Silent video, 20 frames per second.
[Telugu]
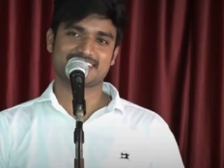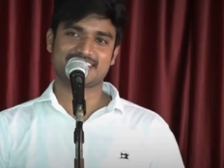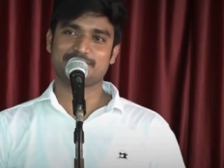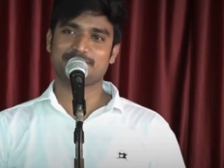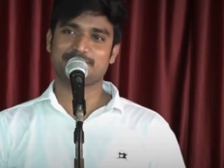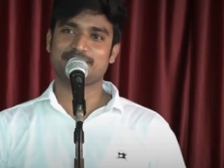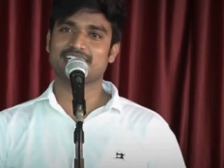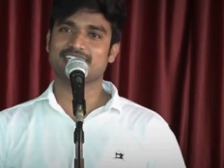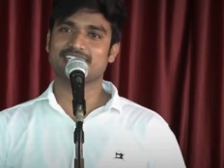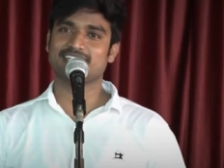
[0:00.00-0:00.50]
ఆ
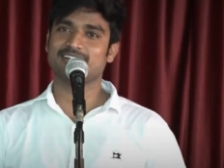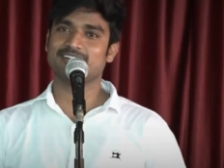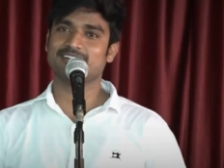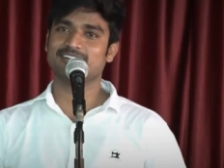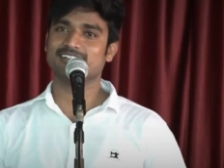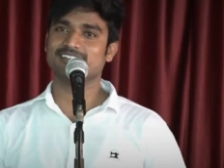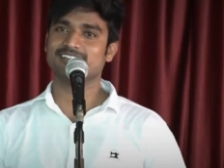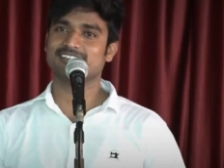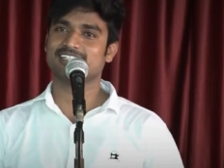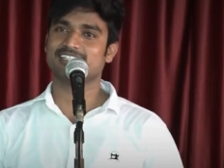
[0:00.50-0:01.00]
పాట ఎట్టో
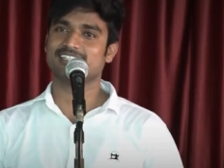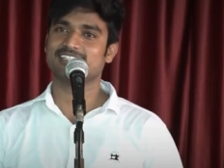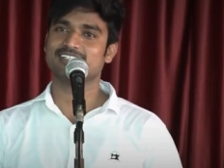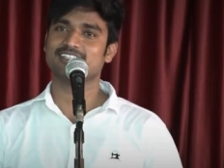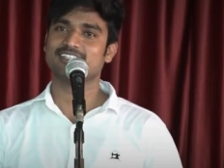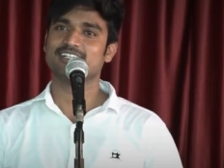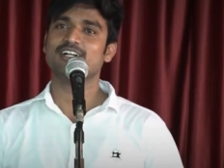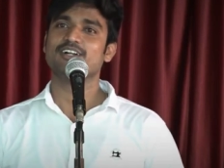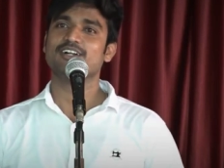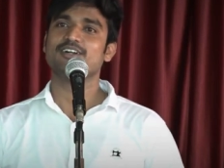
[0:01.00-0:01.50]
తెలుసా
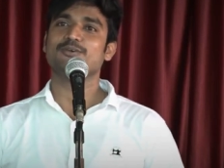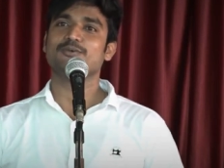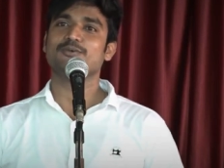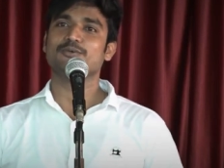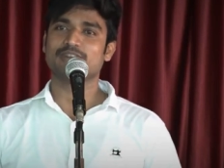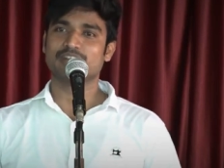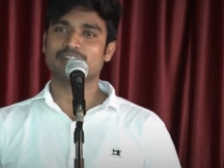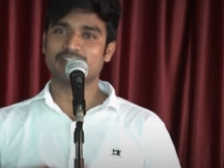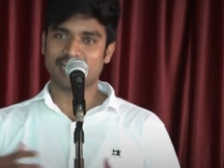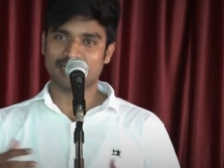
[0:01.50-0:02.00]

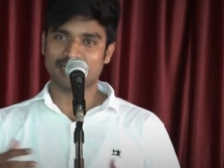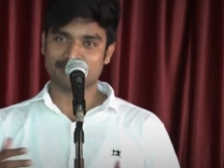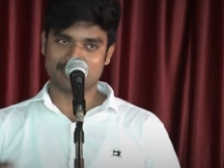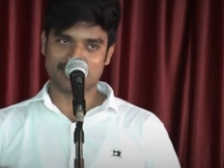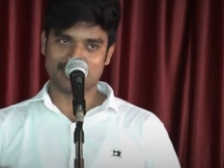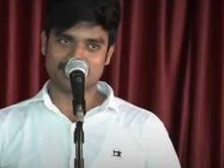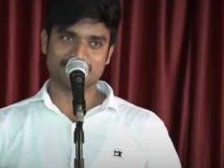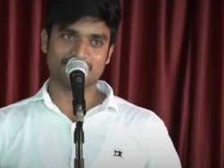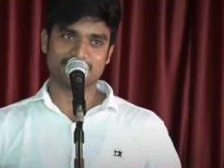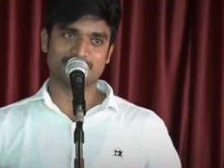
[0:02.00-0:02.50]
ఉన్న
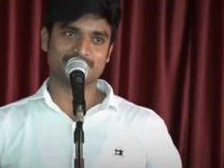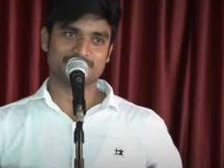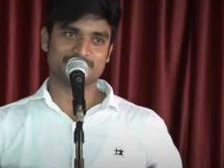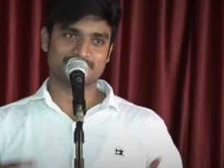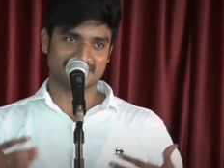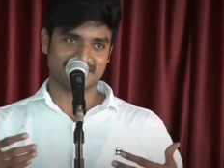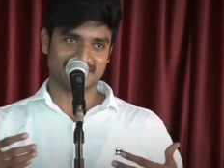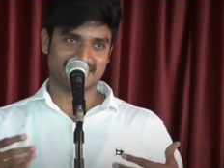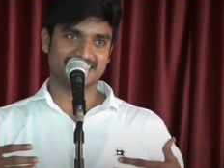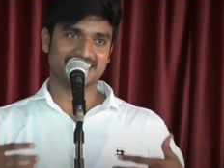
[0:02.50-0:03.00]
పాటను
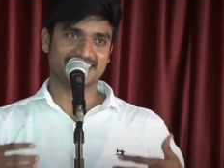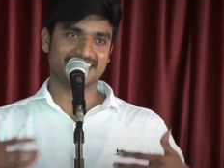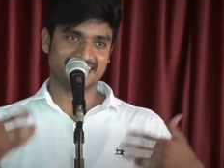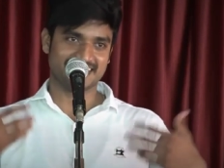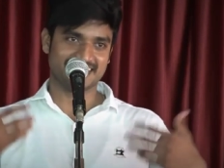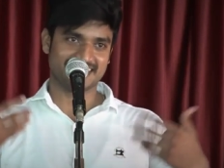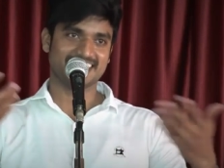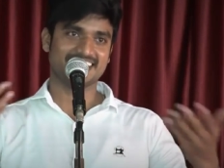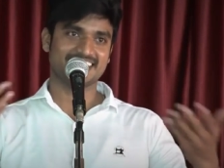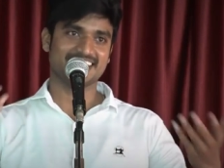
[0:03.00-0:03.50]

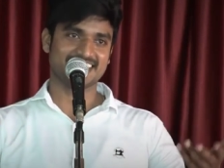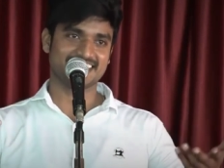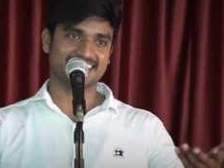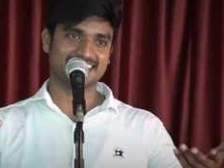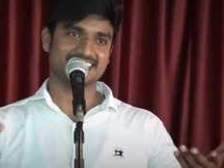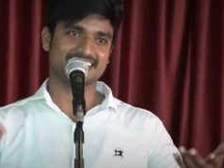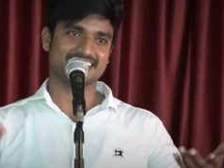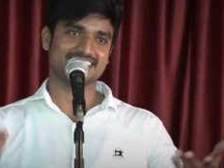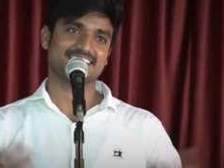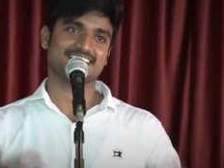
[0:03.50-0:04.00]
వస్తున్నానయ్యా
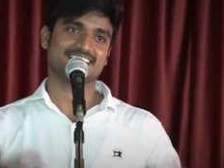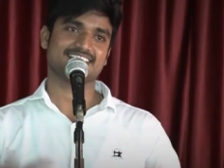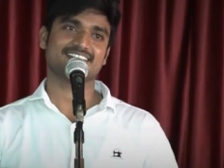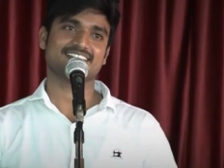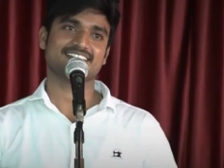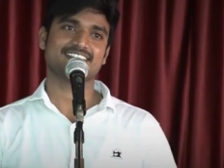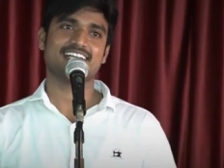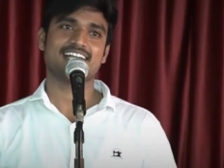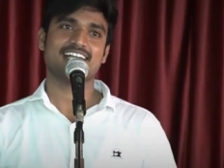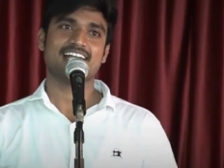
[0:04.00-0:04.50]

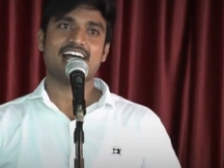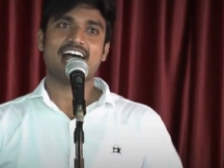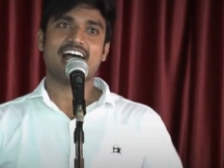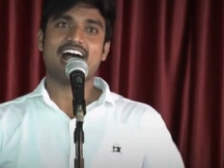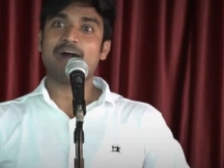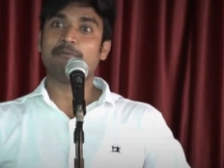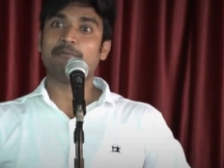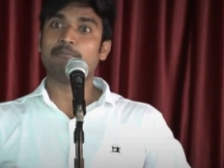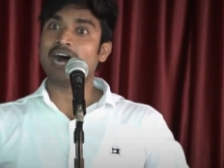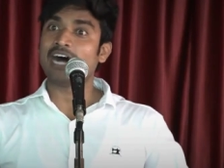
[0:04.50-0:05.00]

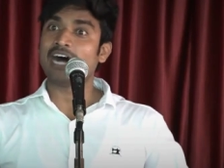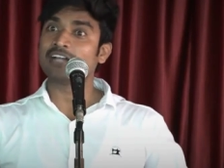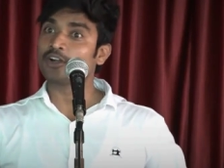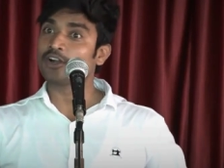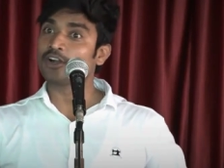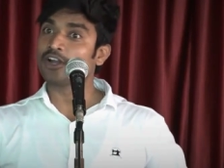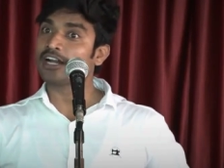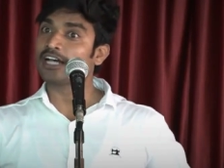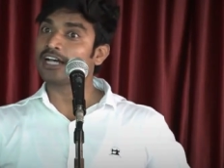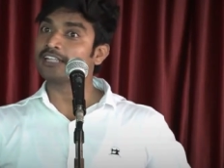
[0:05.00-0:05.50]
ఆ
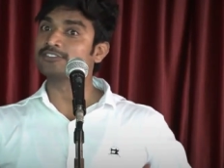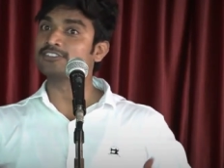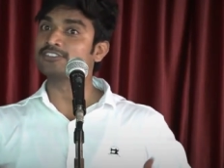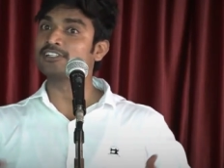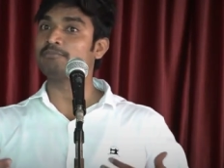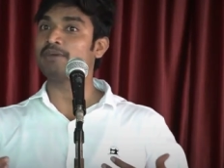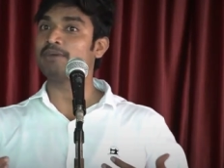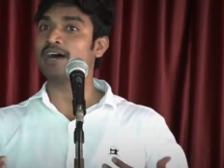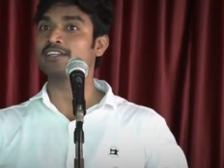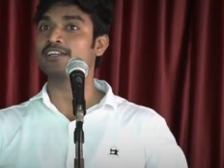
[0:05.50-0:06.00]
బాధల్లో
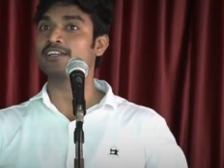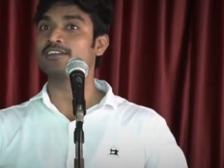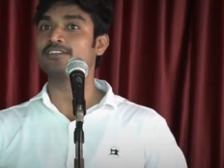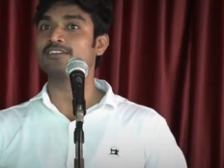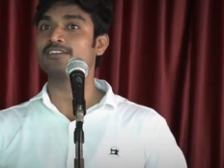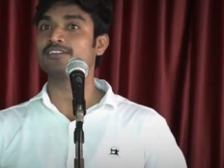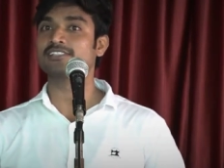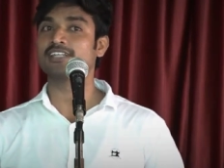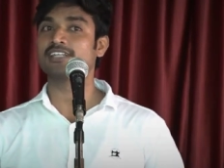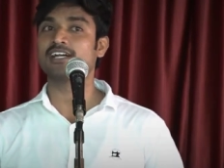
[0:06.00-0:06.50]
రాసుకున్న పాట ఏంటో
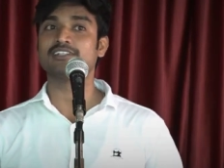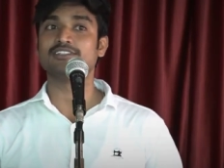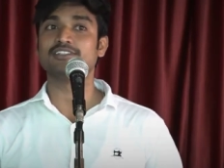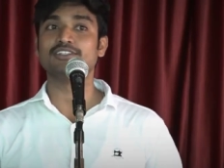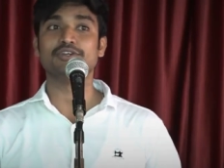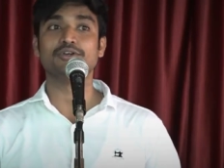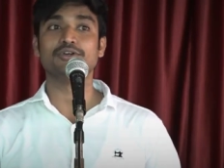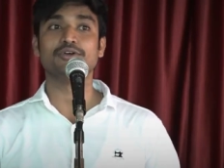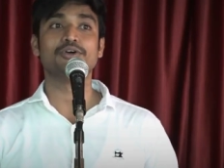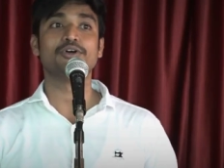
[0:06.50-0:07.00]
తెలుసా
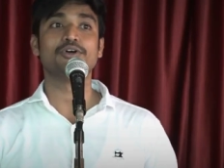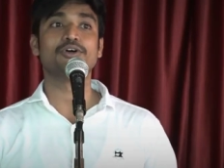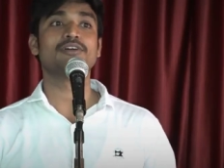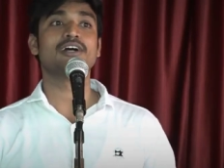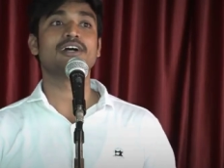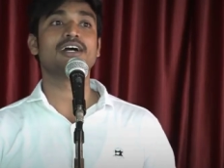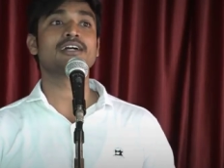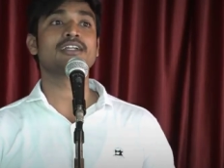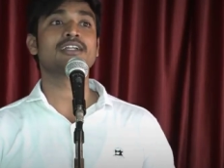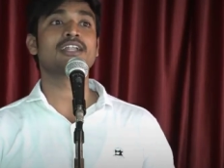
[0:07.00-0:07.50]

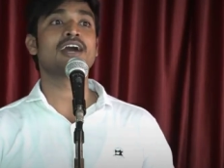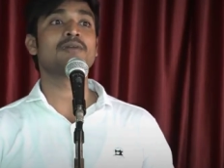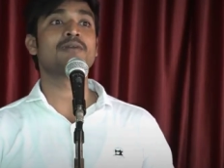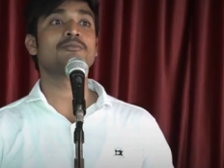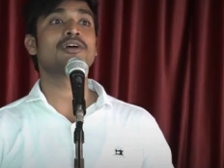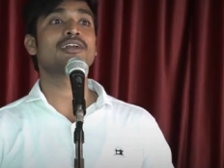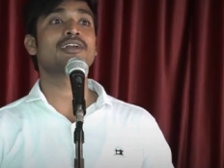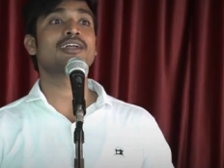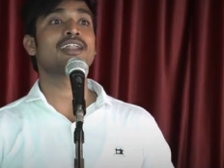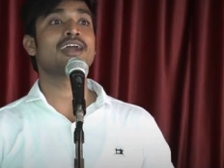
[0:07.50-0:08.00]
యహోవా నా
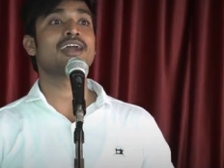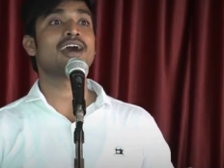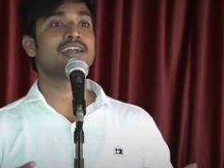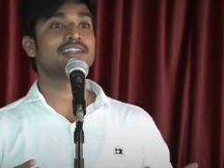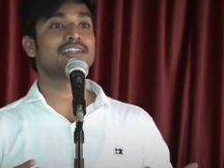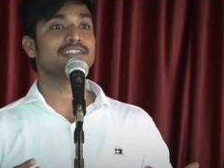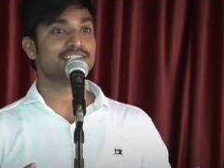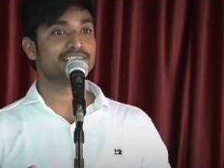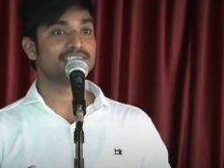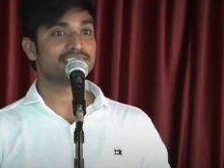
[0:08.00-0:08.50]

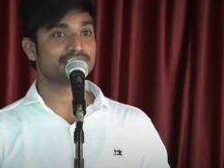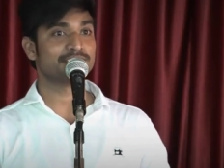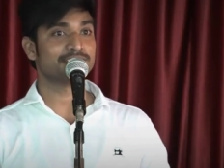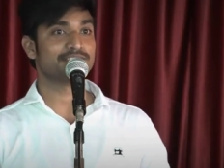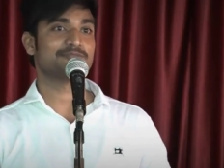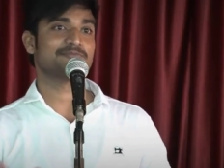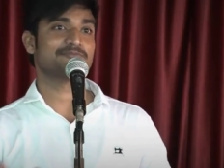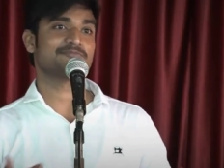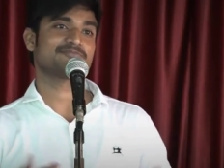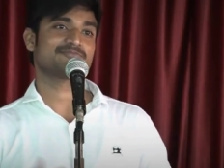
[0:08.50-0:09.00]
మొరలాలించను